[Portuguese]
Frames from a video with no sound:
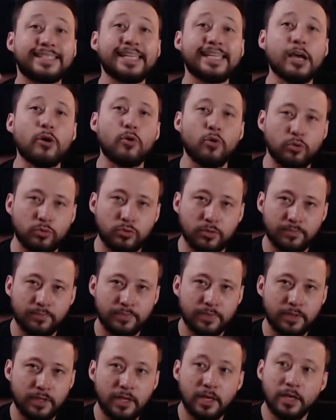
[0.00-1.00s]
Segundo,
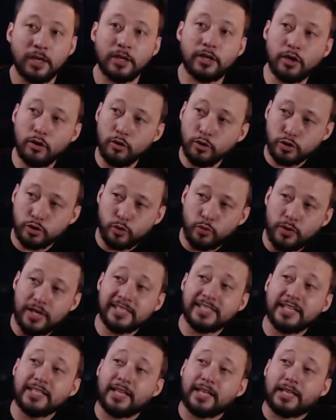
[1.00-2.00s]
que o
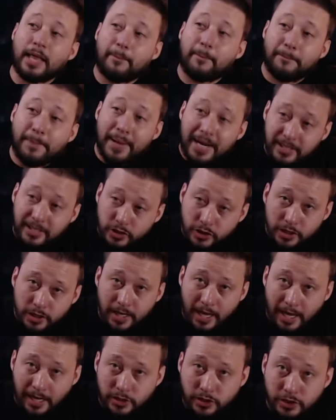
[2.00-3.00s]
juiz entenda
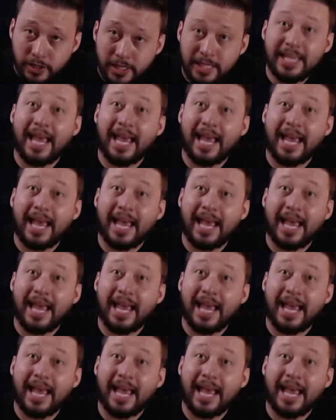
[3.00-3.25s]
pertinente